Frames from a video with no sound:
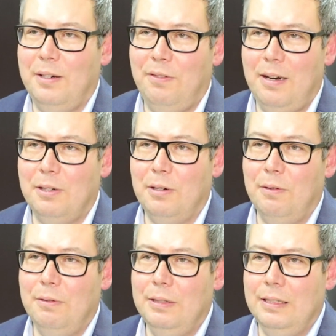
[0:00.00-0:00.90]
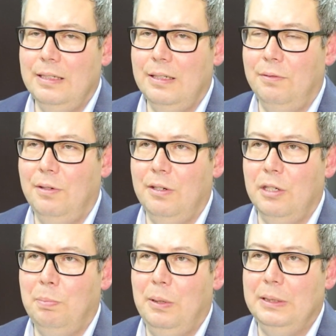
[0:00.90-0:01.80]
że walczą e, o
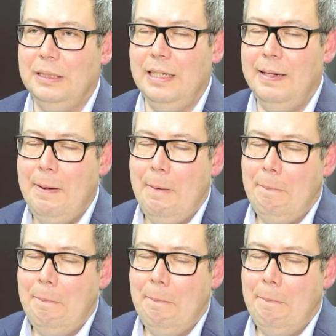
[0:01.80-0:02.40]
wolność Polski.